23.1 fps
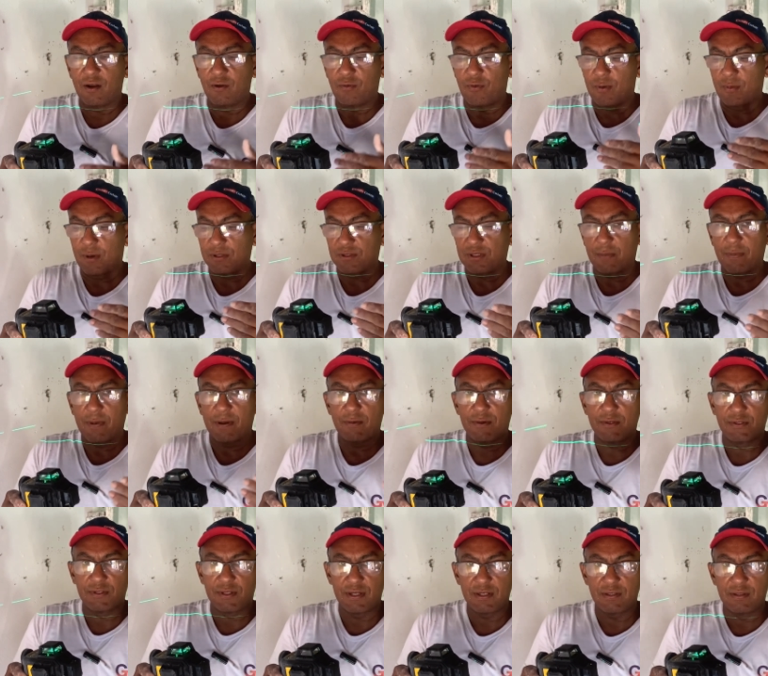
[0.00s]
Eu vou mostrar para
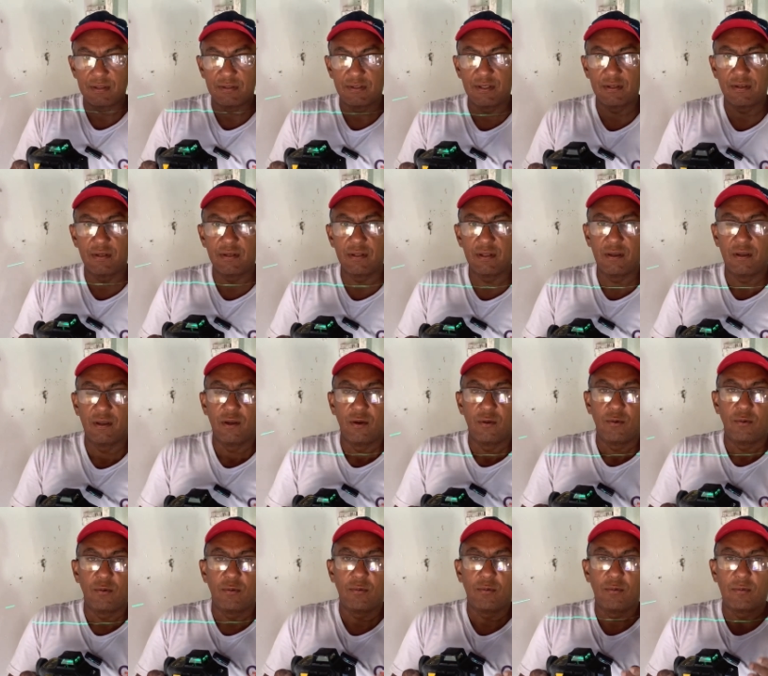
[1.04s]
vocês, em seguida,
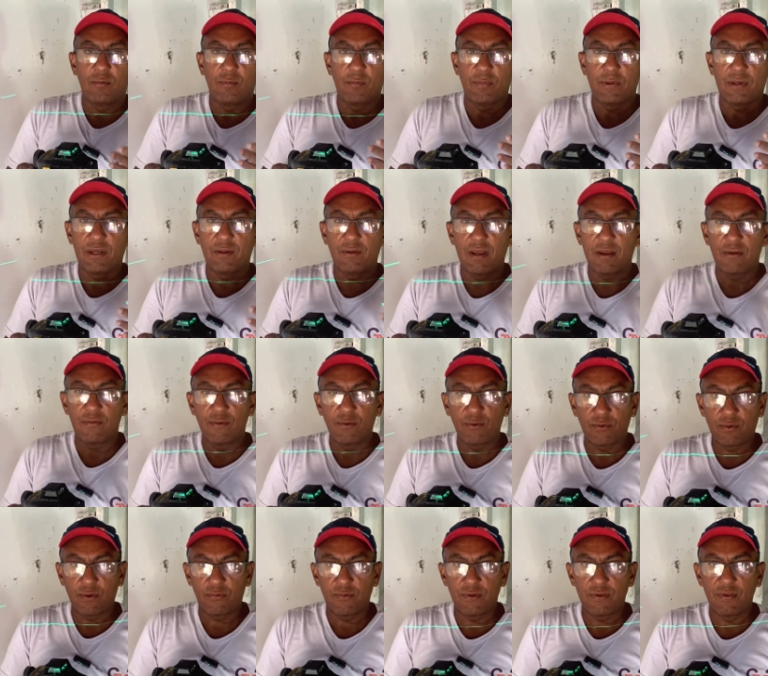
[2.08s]
um pequeno review
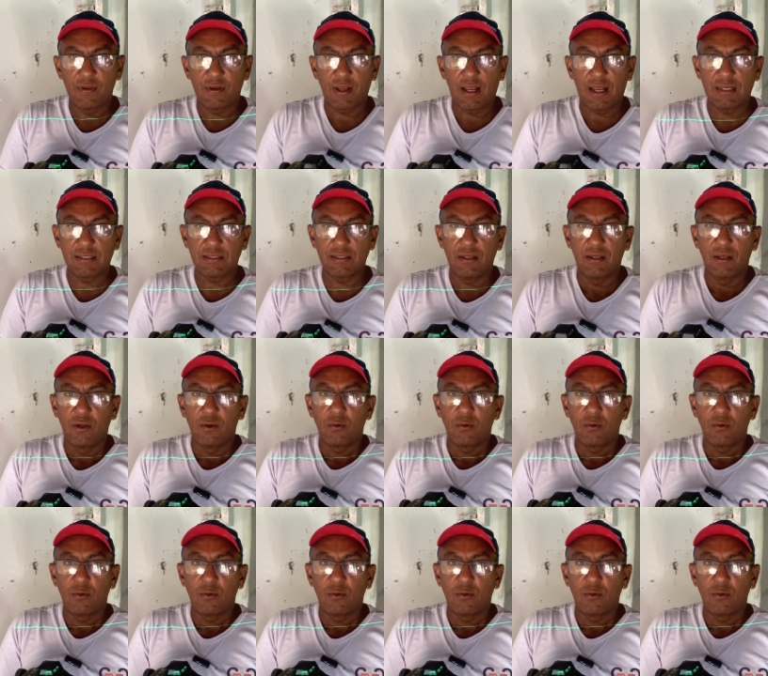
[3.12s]
que eu fiz em casa,